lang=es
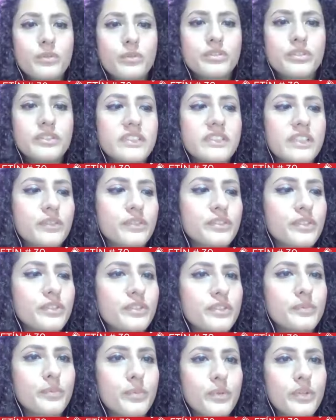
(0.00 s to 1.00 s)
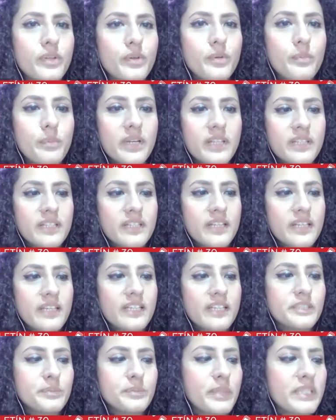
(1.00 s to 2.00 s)
gusto es de nosotros poder compartir
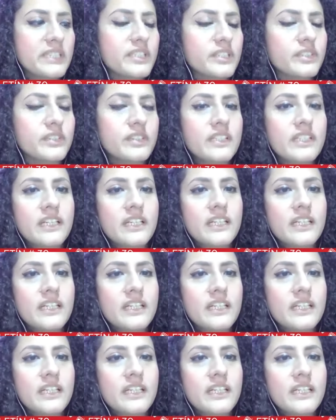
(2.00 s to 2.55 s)
aquí es fácil.